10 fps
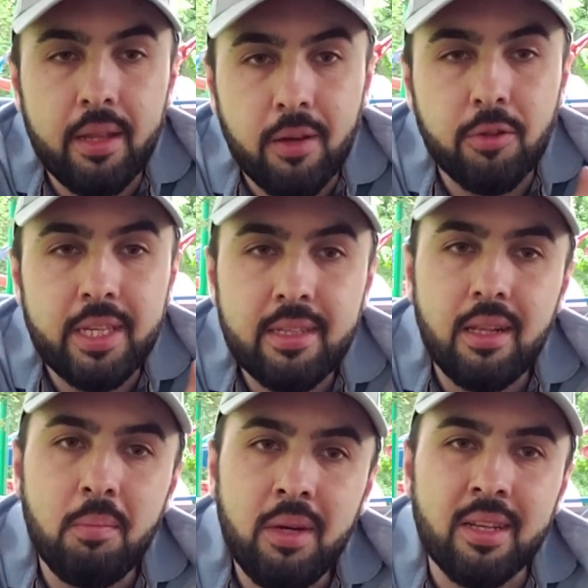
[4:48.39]
Так вот,
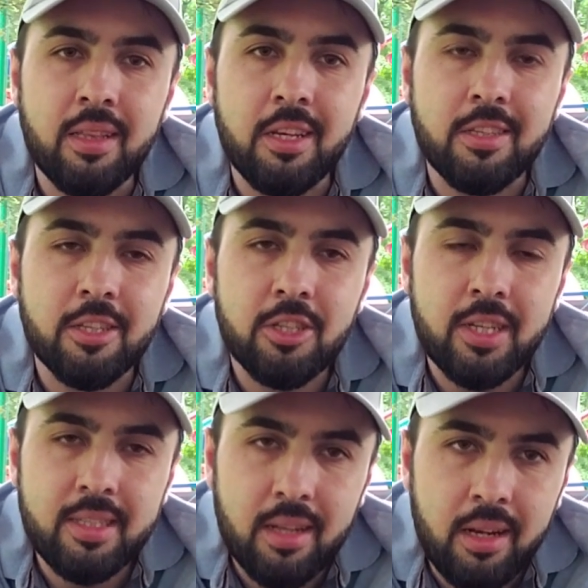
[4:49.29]
если мы
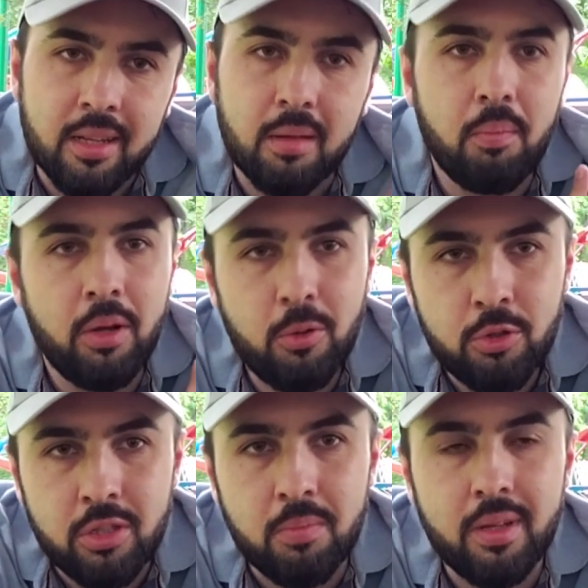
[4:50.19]
36 лет
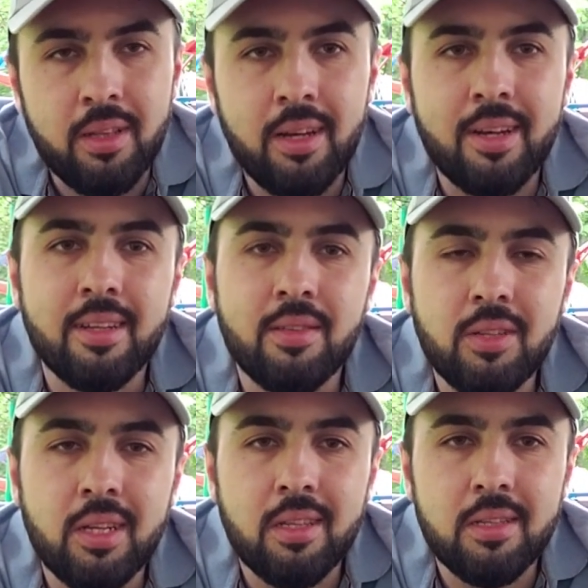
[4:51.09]
положим на
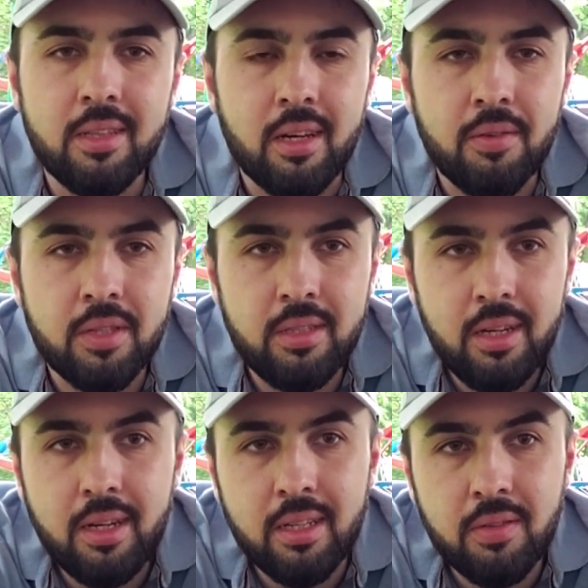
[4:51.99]
12 знаков
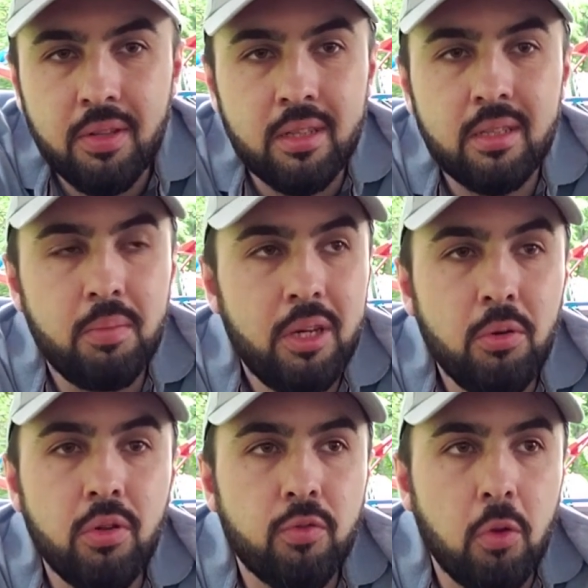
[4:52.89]
зодиака, на 12
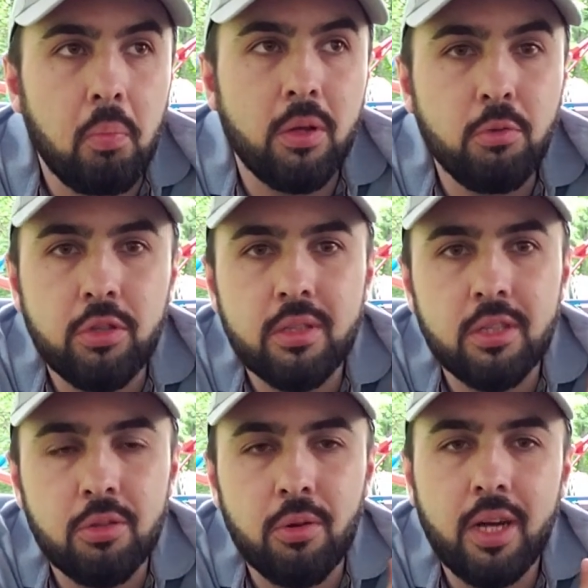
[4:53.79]
периодов, то
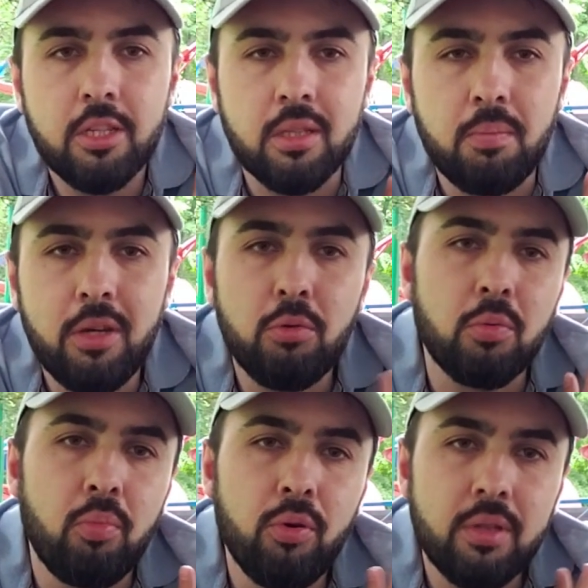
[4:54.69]
получится, что каждый
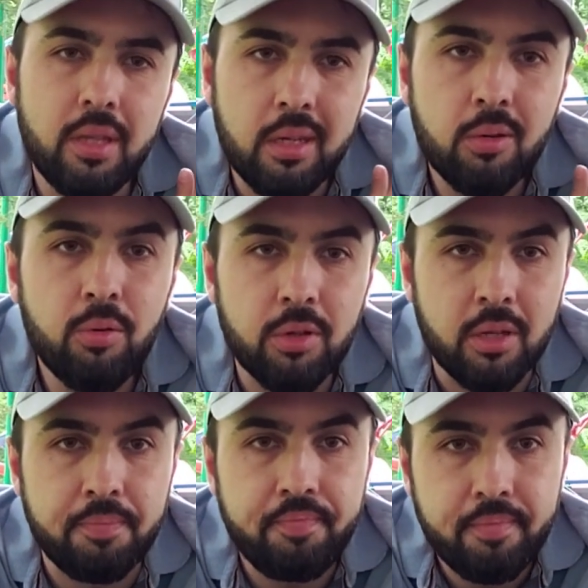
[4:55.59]
период по 3
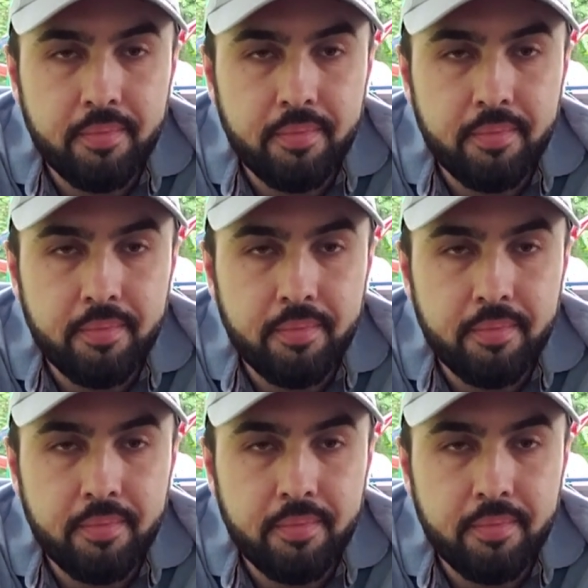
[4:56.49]
года.